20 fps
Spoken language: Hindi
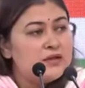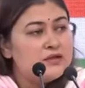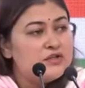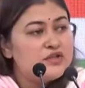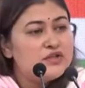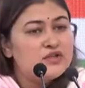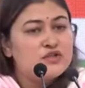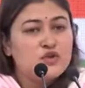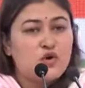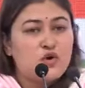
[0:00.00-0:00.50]

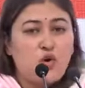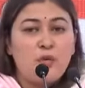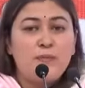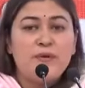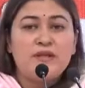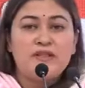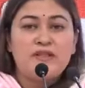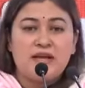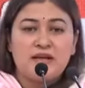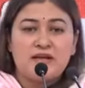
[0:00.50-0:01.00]
जिसको
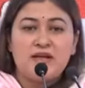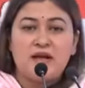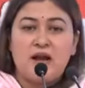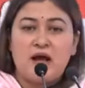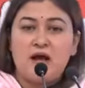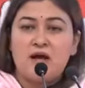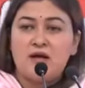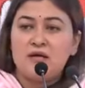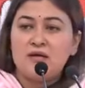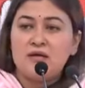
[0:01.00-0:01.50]
भी
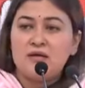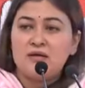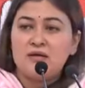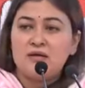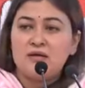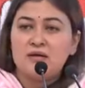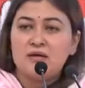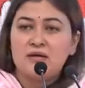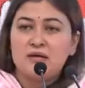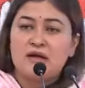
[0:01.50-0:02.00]
देखना
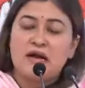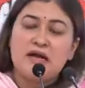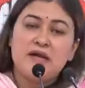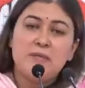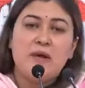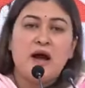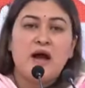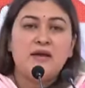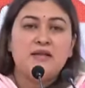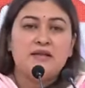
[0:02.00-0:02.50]

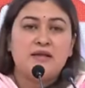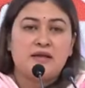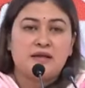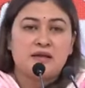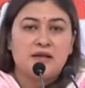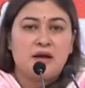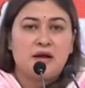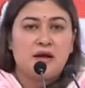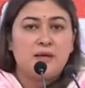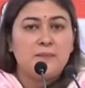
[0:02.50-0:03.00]
कई बार
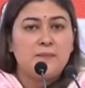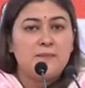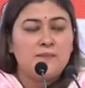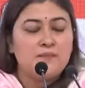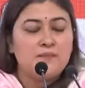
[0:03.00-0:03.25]
देखना